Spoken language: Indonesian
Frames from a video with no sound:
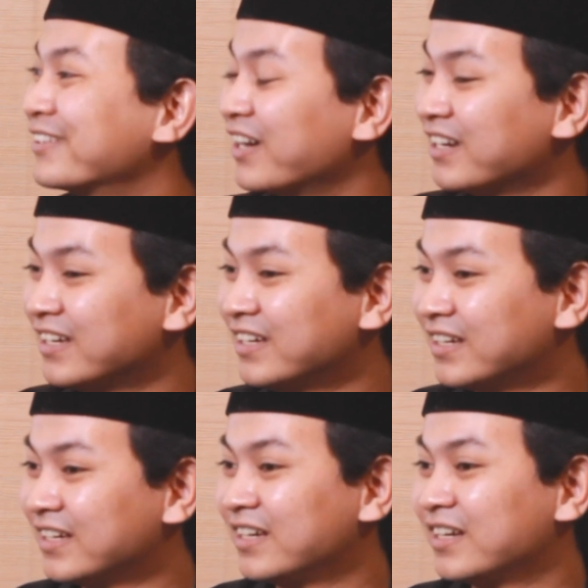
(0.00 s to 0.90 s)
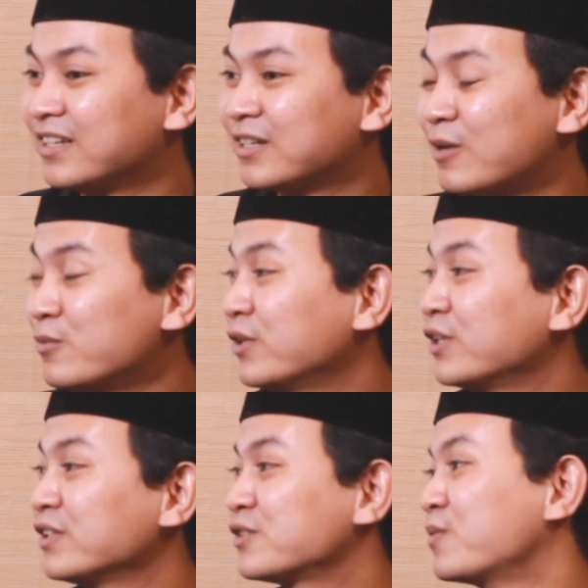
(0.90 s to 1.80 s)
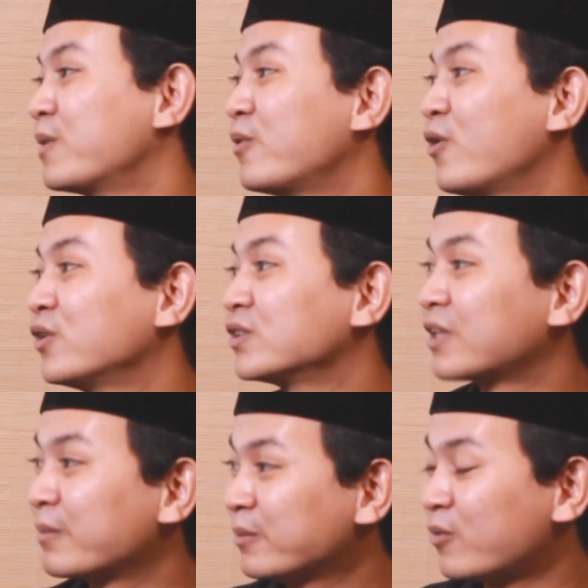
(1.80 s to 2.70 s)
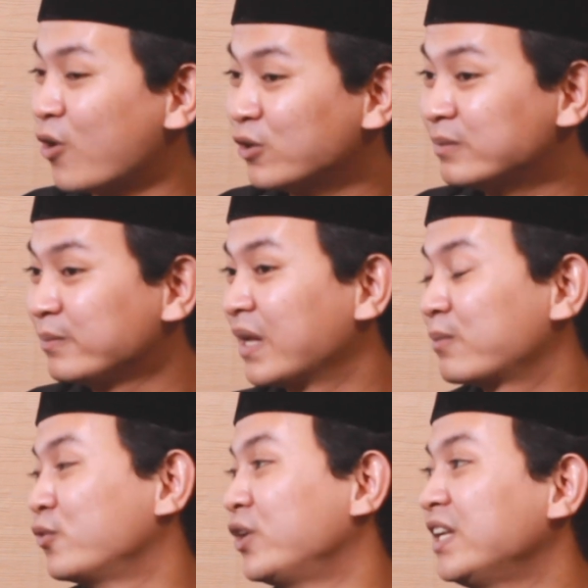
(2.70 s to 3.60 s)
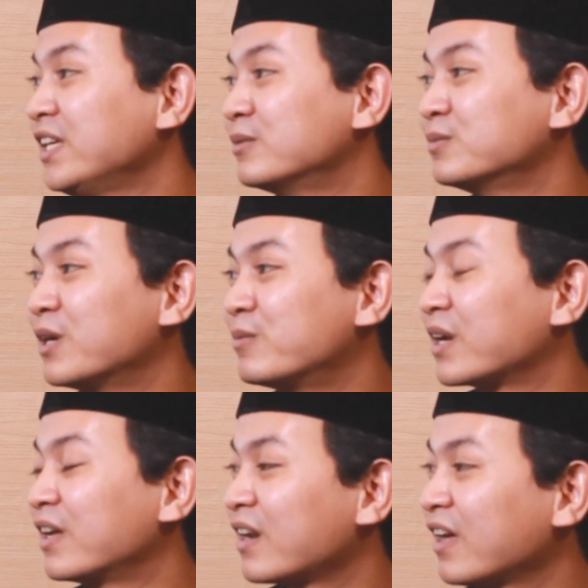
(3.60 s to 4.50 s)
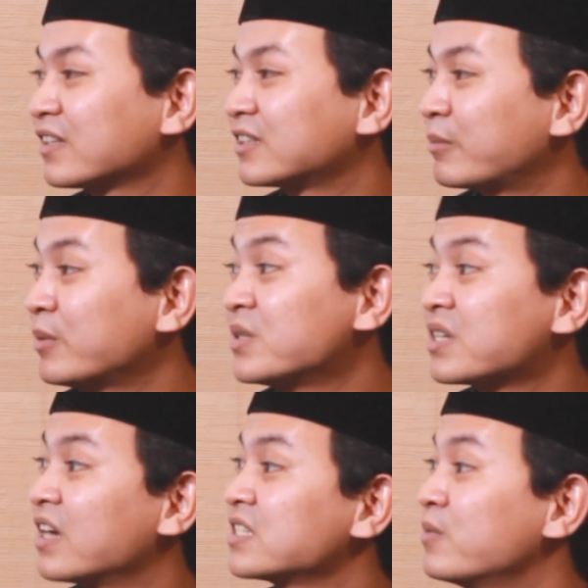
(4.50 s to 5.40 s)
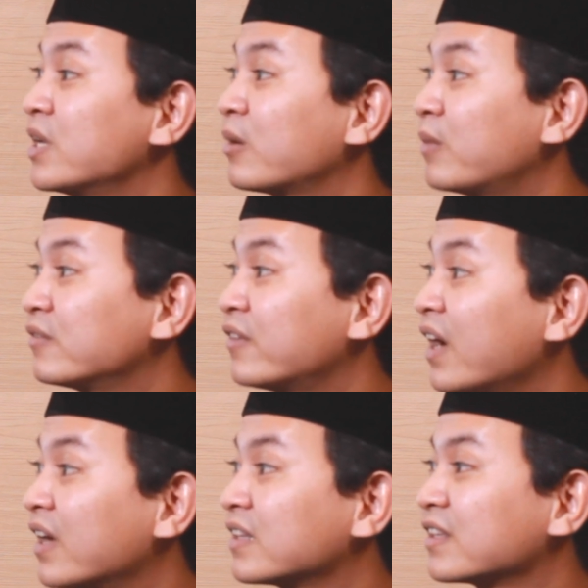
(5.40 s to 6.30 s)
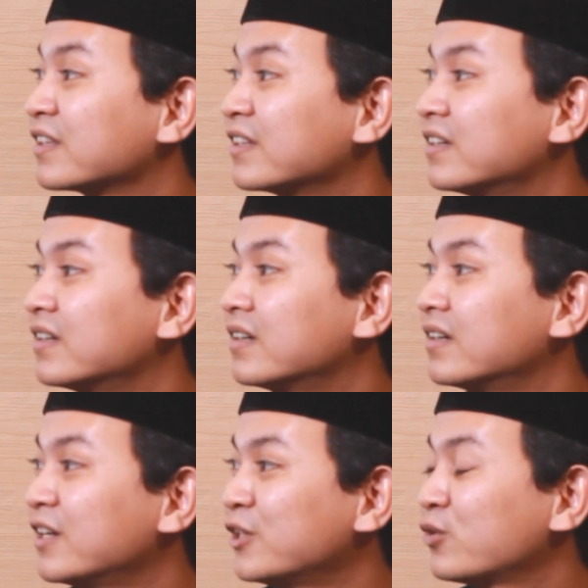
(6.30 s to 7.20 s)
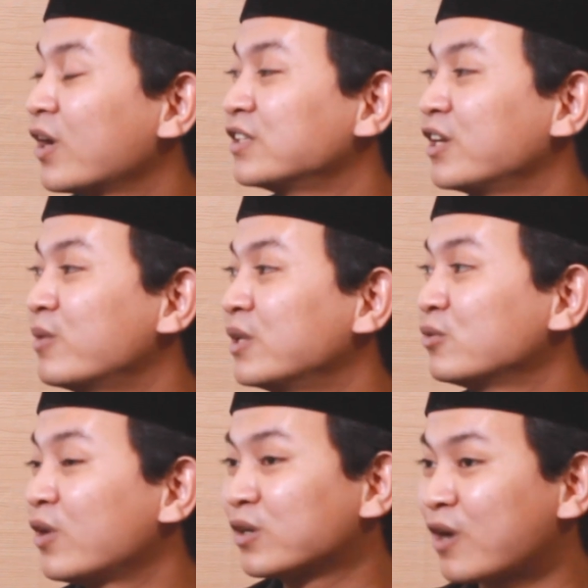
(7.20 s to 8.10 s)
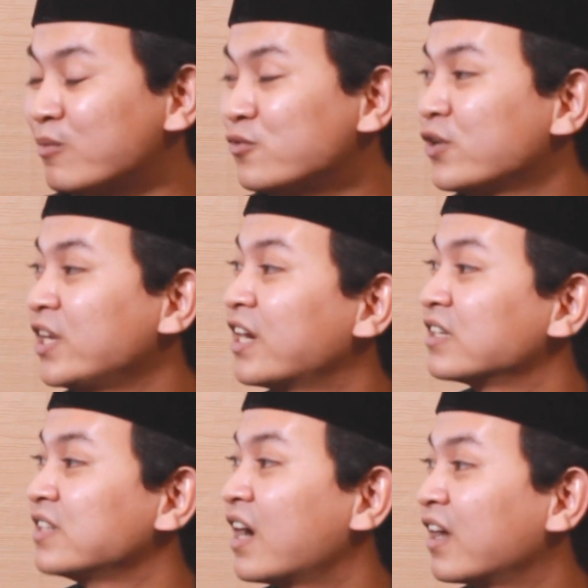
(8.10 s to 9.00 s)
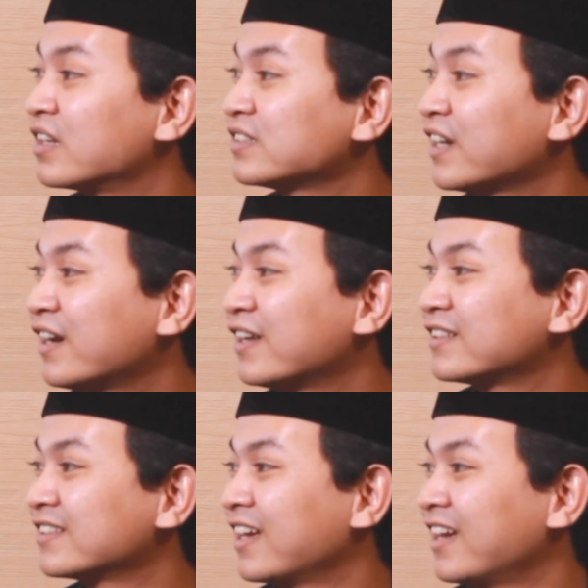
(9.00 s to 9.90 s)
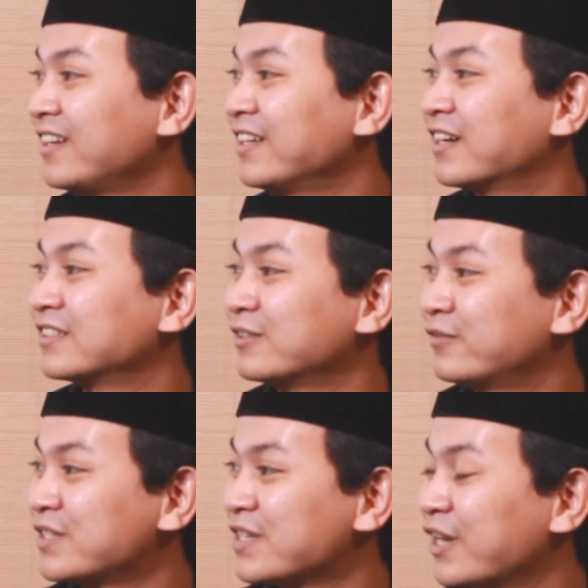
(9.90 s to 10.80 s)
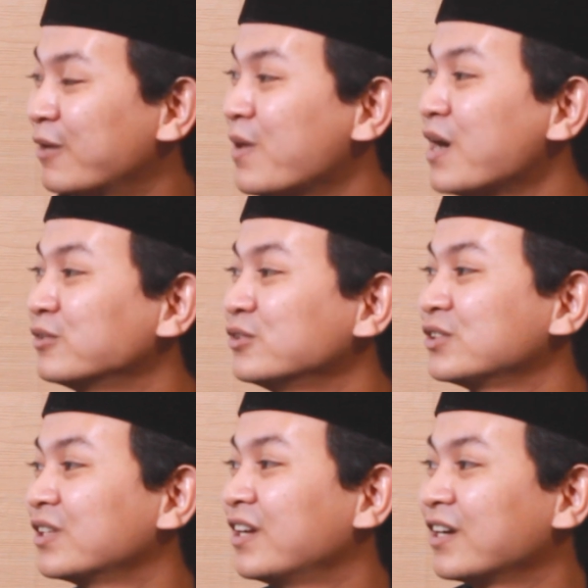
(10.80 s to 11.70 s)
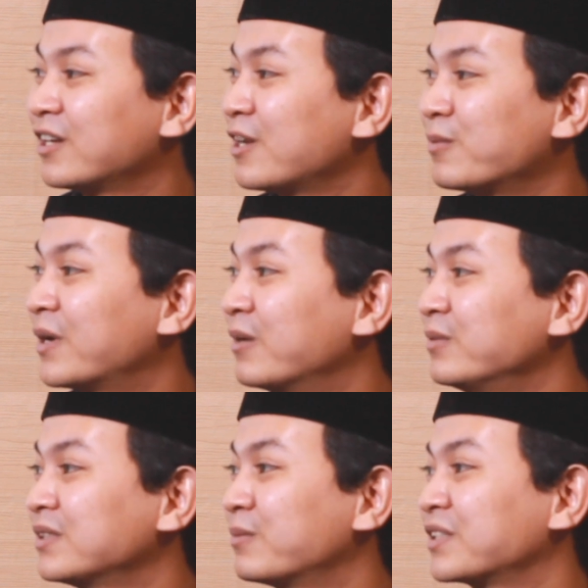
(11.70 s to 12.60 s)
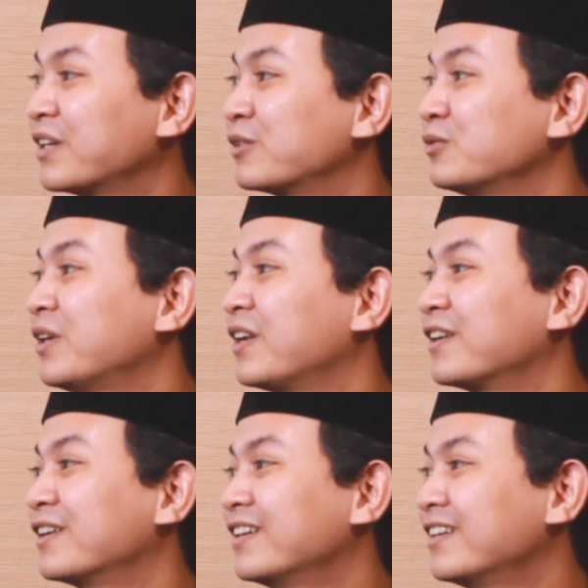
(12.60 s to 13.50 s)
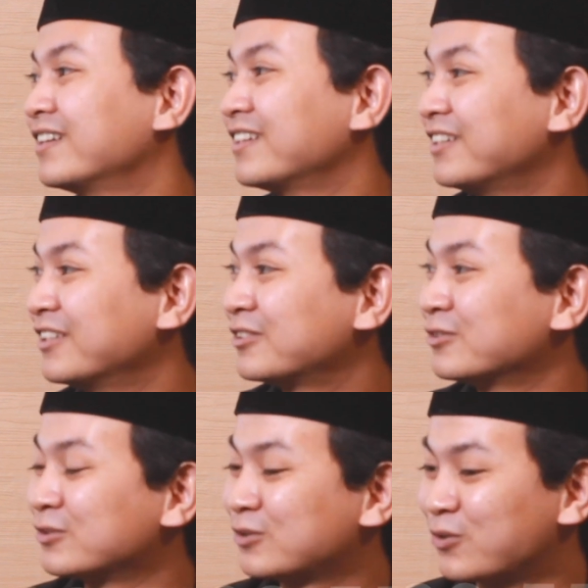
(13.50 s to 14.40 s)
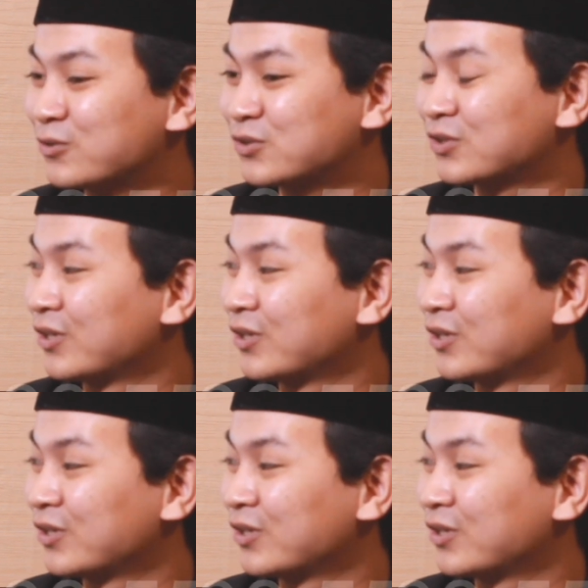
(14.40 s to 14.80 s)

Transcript: gitu kan kamu ngeliatnya cuma pohon tapi pohon biarpun diem nggak bergerak tapi bisa ngasih banyak manfaat hmm. itu keajaiban Tuhan kamu udah dikasih akal sehat dikasih fisik yang bagus hmm. kenapa nggak bisa percaya Tuhan oh, gitu. gitu terus